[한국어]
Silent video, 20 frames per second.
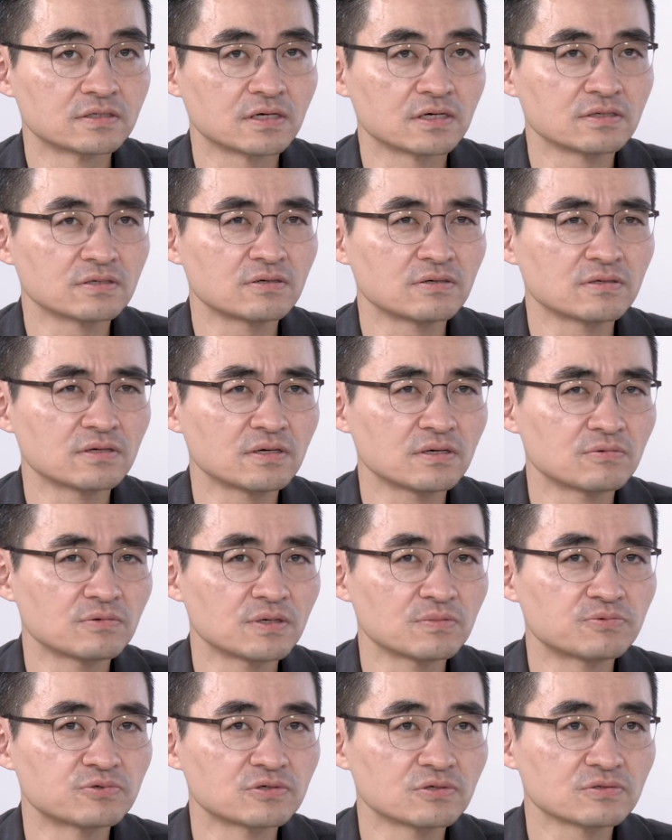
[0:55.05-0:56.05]
작년에
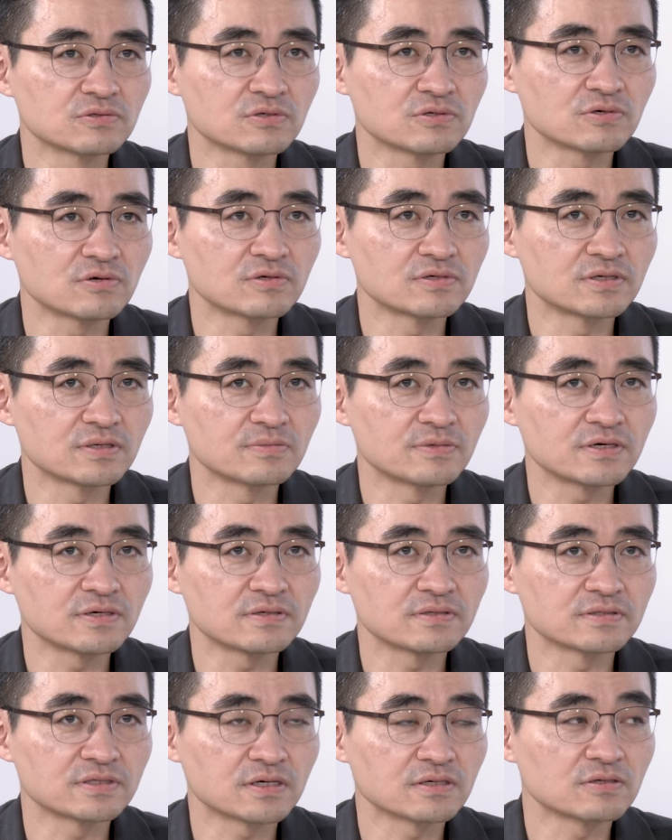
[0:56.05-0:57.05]
왜
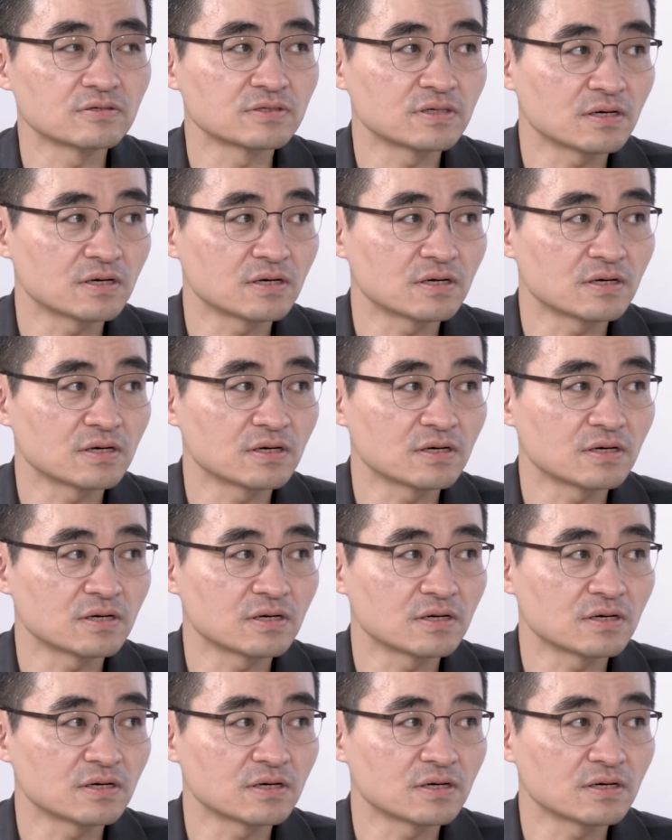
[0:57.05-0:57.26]
부정적이었냐면 작년